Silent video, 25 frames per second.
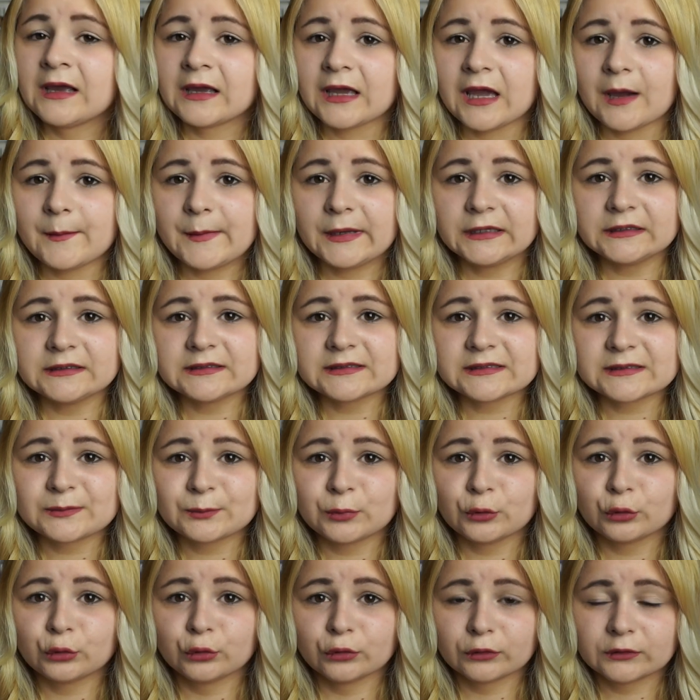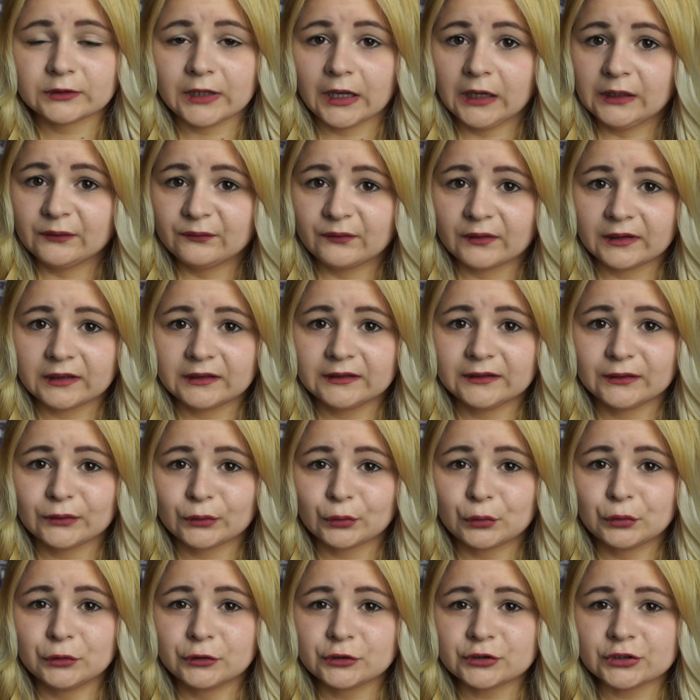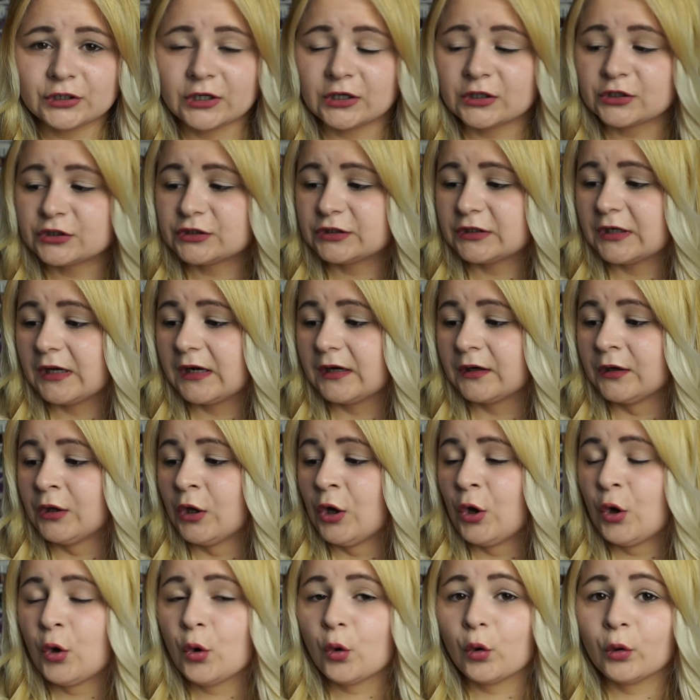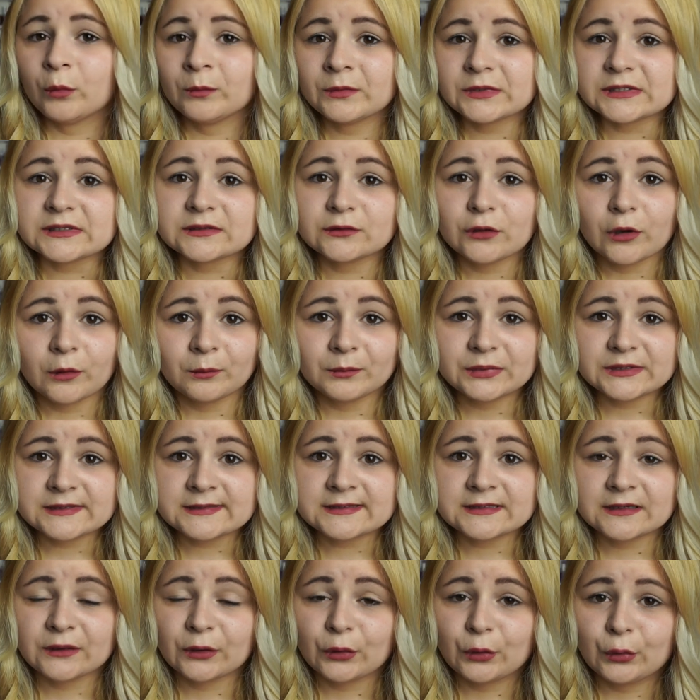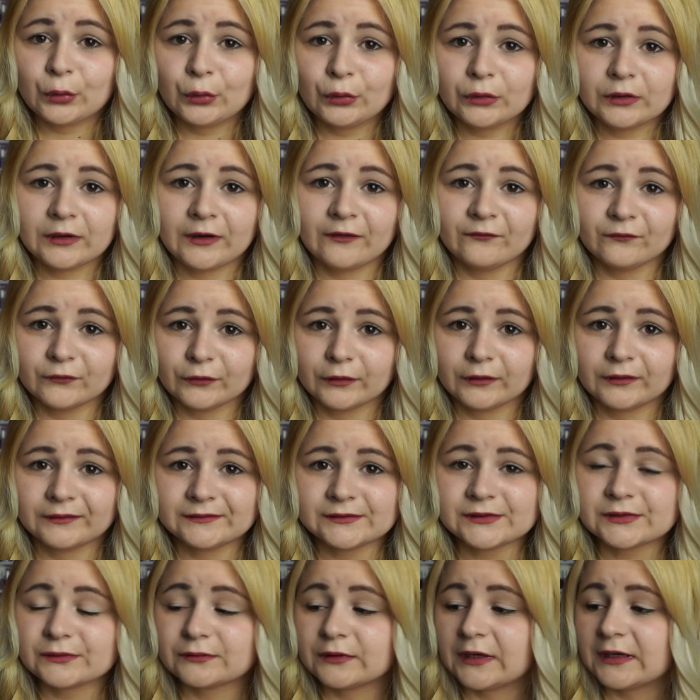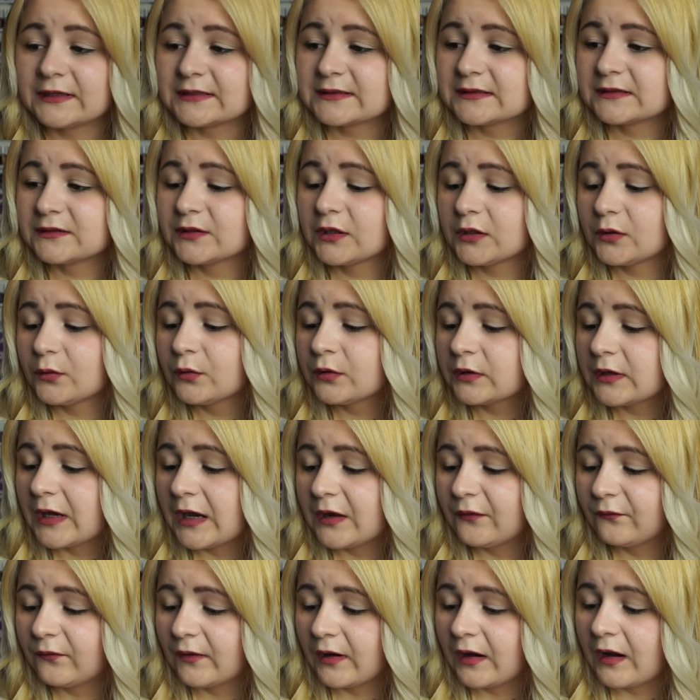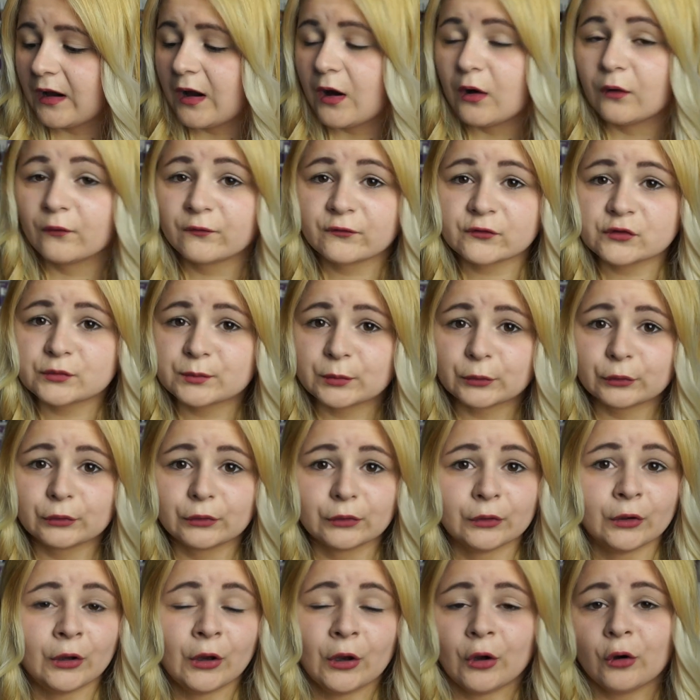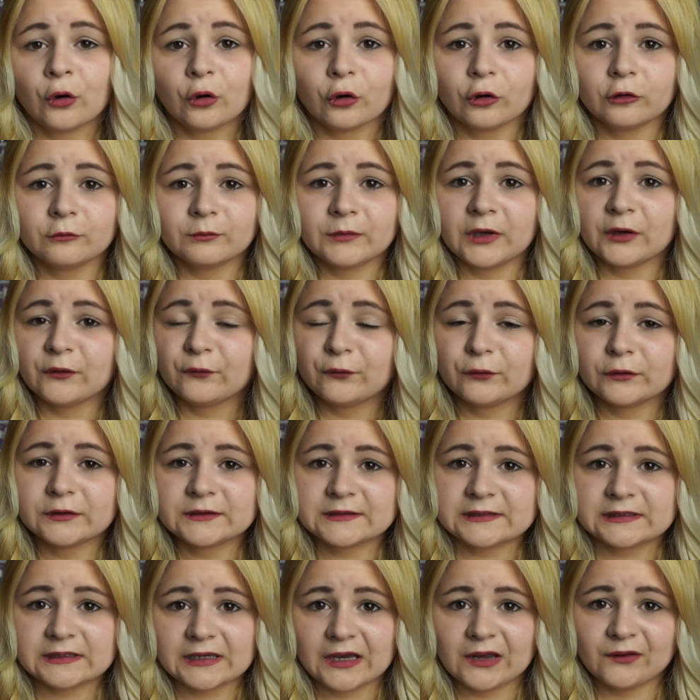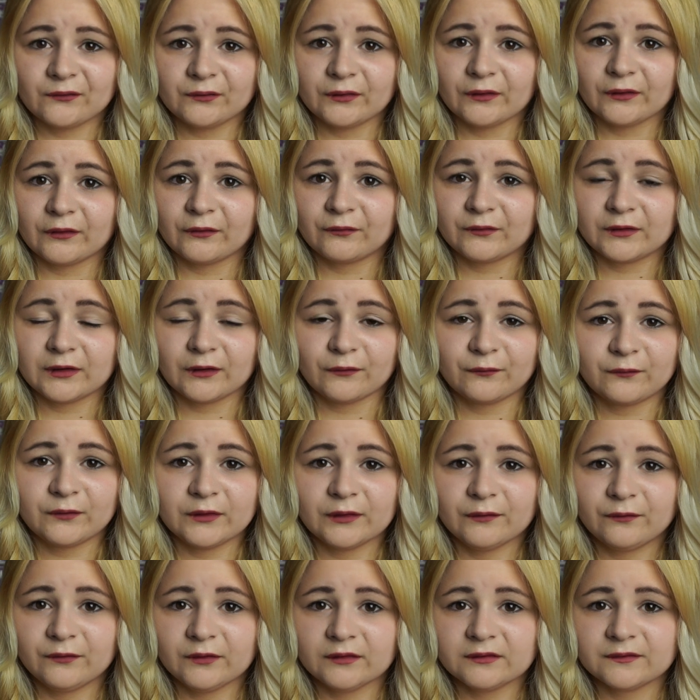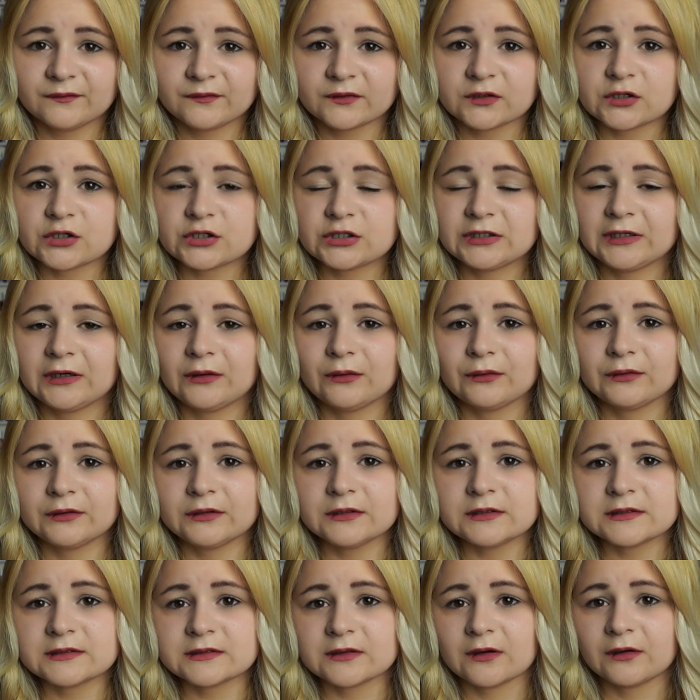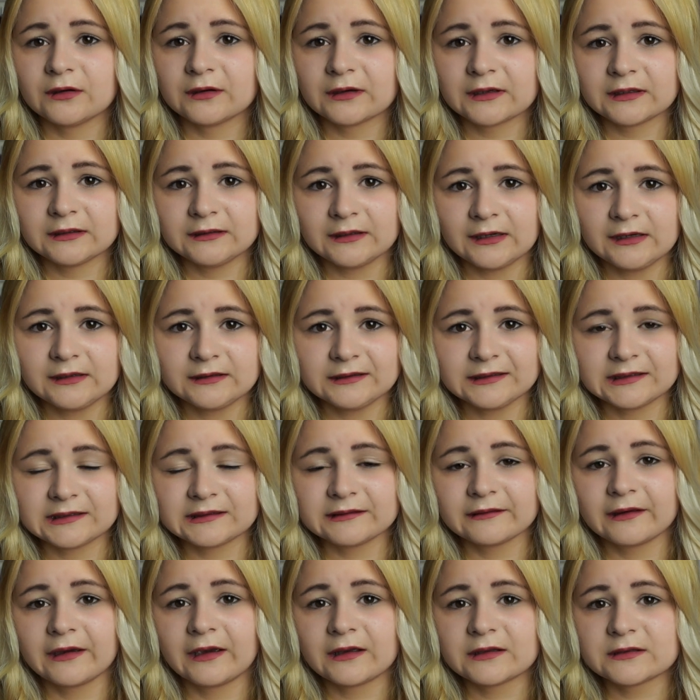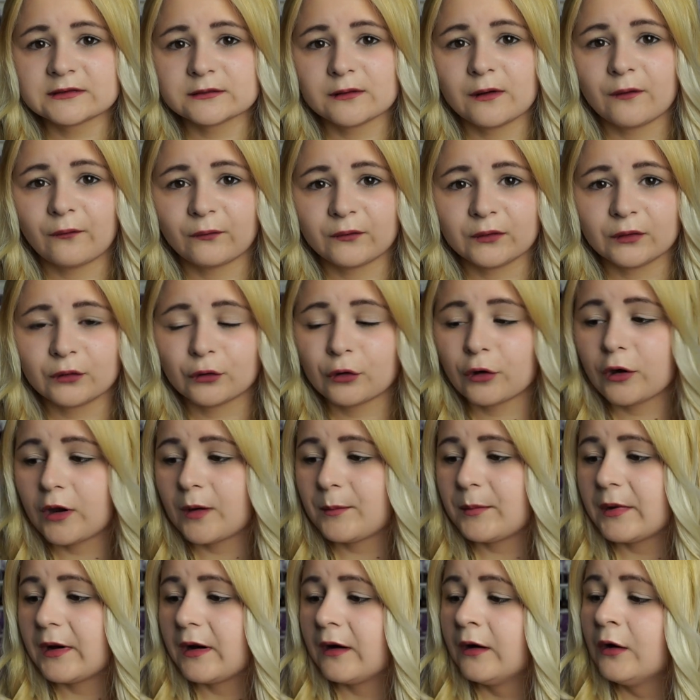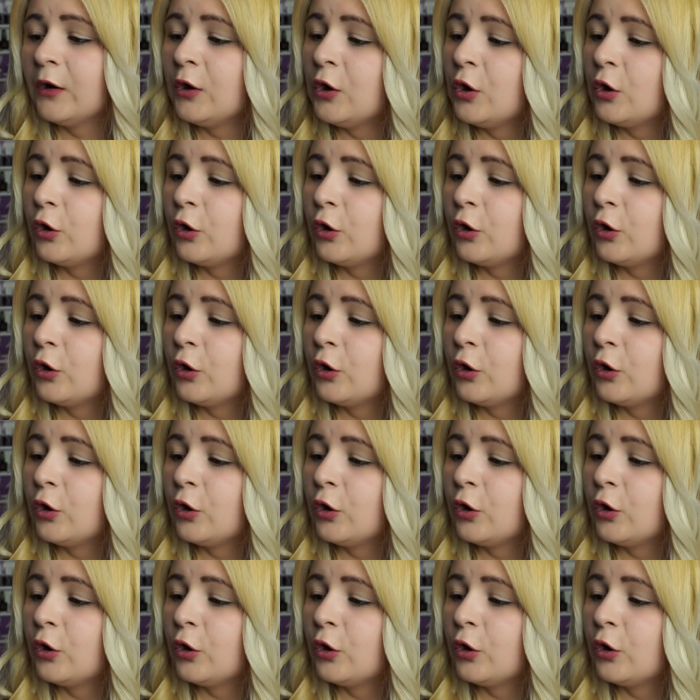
kann man dieses Produkt einfach in den Kühlschrank stellen um es noch ein bisschen kühler wirken zu lassen und einfach aufsprühen und man fühlt sich einfach wieder viel, viel frischer und die Sonne knallt nicht direkt so auf den Körper